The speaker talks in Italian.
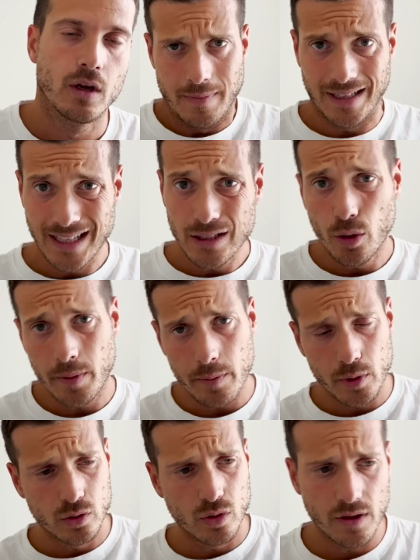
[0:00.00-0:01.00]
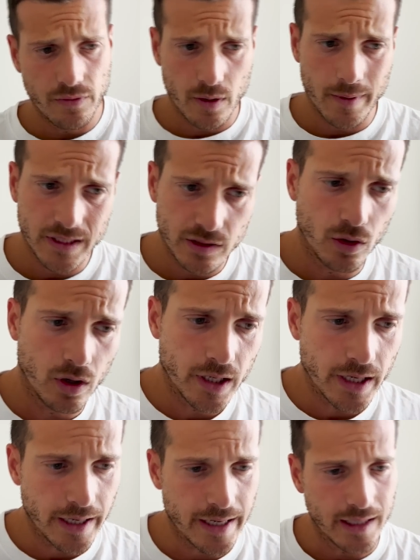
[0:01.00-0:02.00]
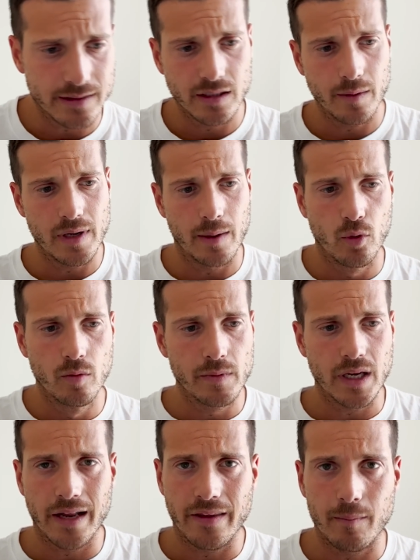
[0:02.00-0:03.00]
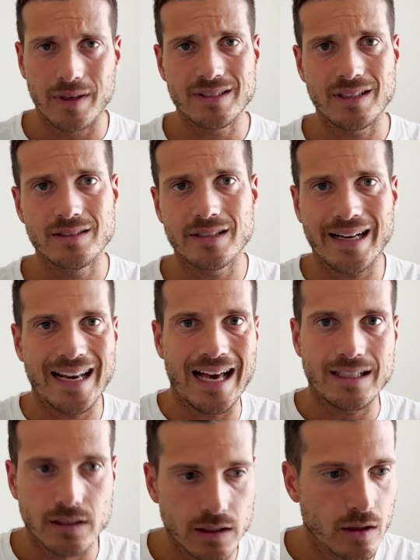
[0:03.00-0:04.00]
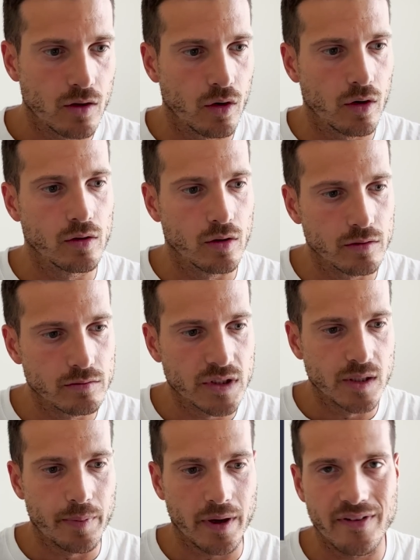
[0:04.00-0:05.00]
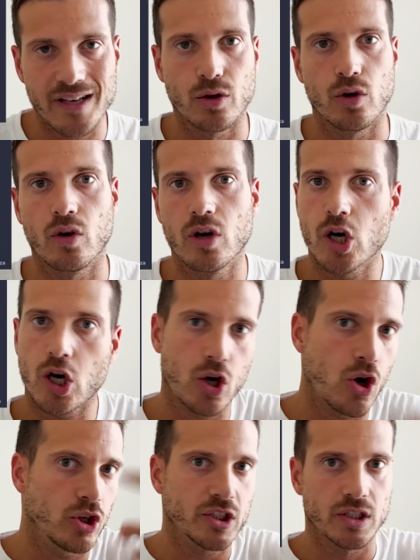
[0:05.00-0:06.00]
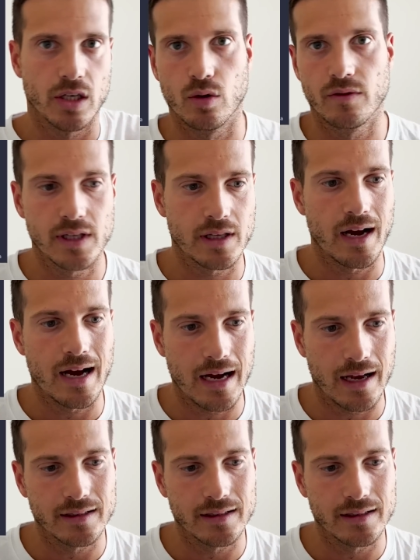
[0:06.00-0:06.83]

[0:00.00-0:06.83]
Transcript: Ma andando proprio sulle formazioni, ragazzi, abbiamo un Milan abbastanza classico, non prevedono grosse novità,